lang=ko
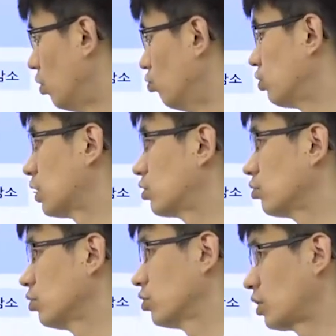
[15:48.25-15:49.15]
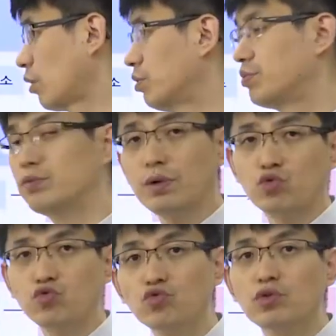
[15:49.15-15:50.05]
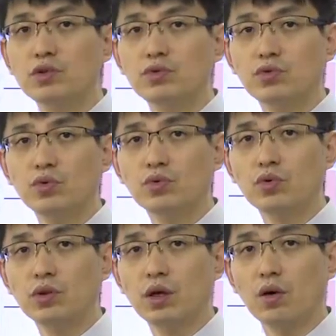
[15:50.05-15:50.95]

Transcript: 우리가 쓰고 있는 생필품은 다 중국에서 들어오는 건데